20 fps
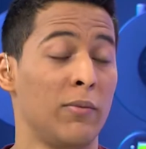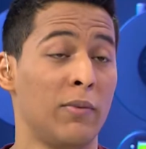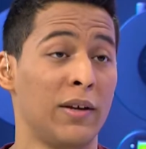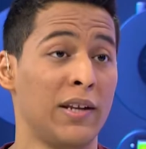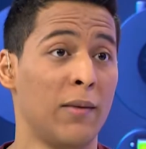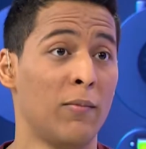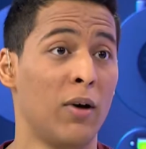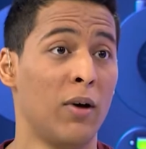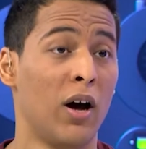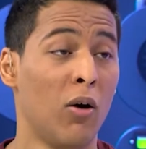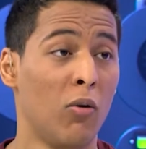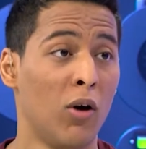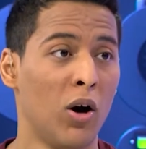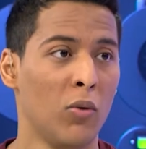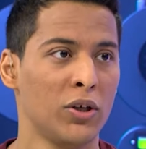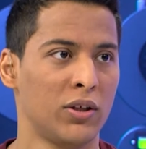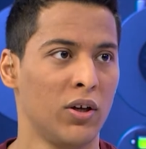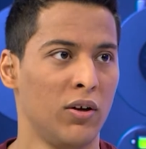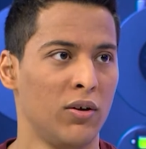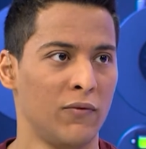بينما
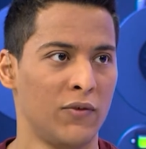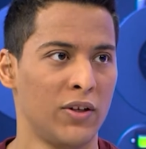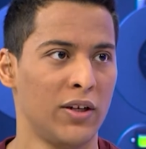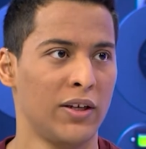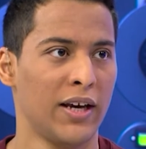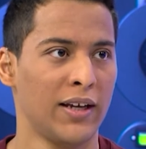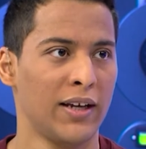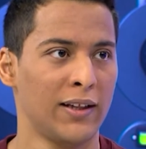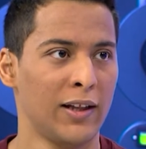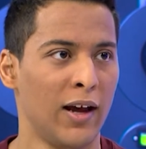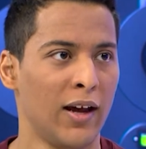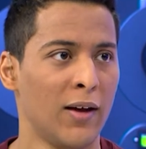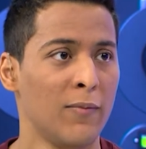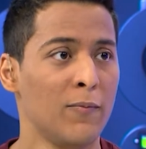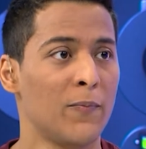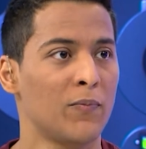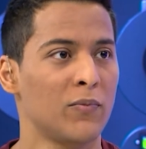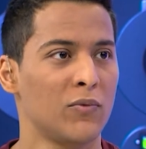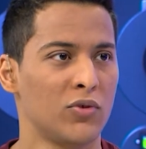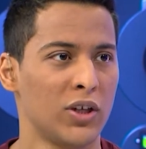هواوي تعلن في نهايه العام
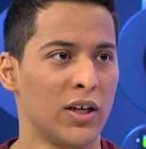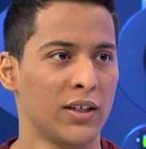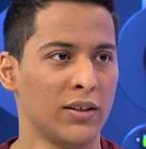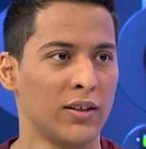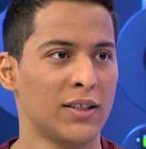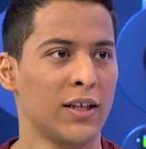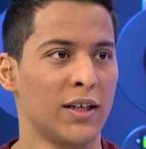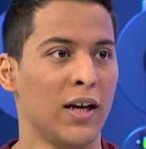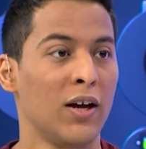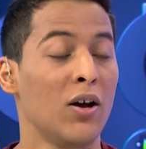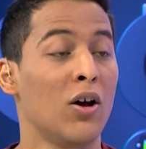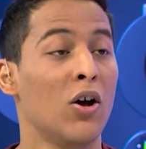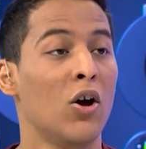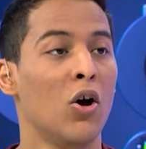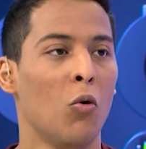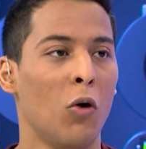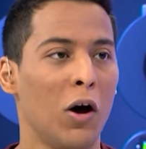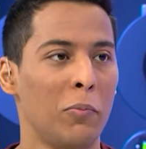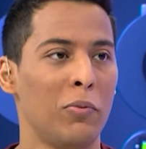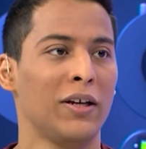شهر 9
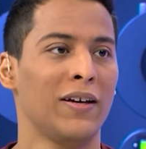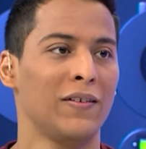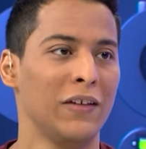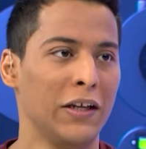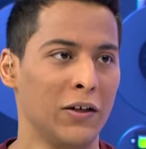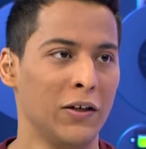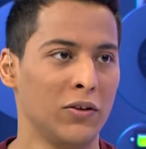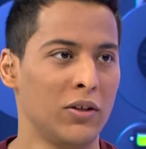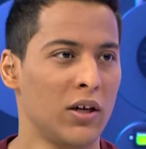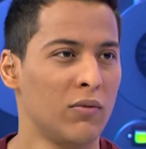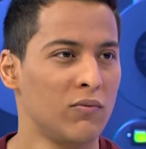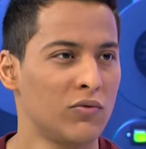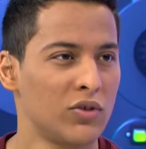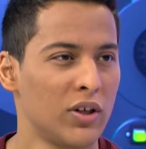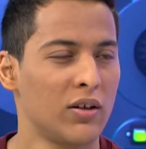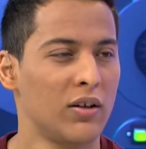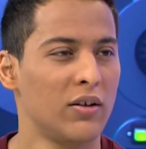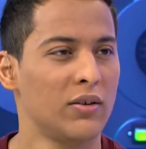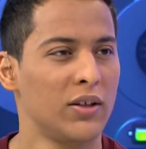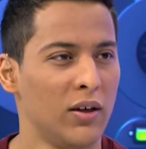وابل كذلك تعلن
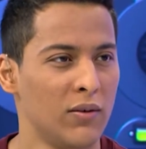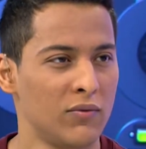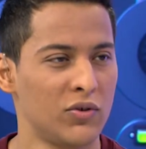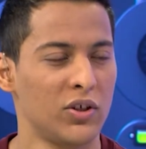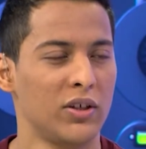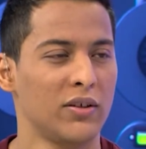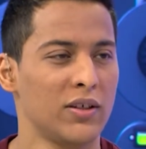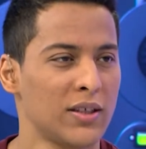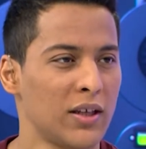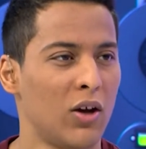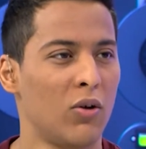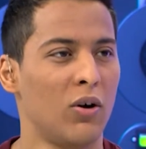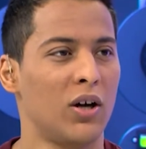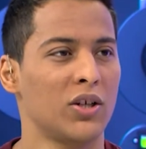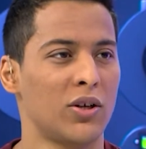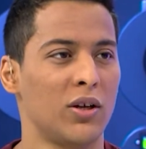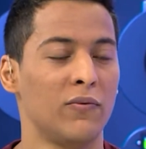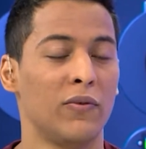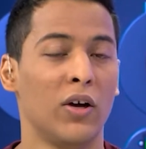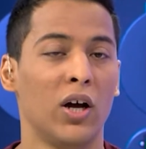شهر تعلن شهر 9 و10